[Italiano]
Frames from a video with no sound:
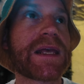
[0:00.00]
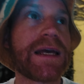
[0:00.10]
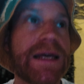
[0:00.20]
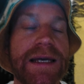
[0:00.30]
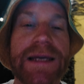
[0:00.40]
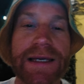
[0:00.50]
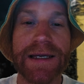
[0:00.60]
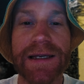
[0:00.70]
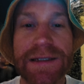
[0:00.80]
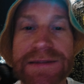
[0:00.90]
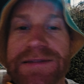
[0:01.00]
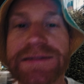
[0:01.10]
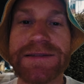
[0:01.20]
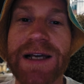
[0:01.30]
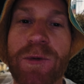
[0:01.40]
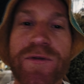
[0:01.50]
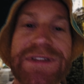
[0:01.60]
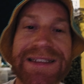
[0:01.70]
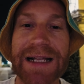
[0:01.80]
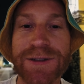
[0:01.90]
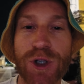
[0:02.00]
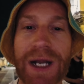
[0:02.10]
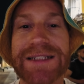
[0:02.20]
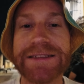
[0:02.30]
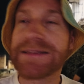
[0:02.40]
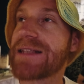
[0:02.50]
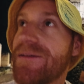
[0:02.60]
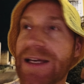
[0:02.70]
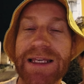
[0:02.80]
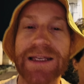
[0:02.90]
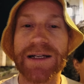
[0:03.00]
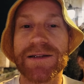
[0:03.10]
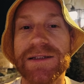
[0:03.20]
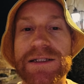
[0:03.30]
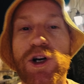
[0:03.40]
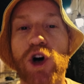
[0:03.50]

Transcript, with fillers: e stiamo visitando la città vecchia di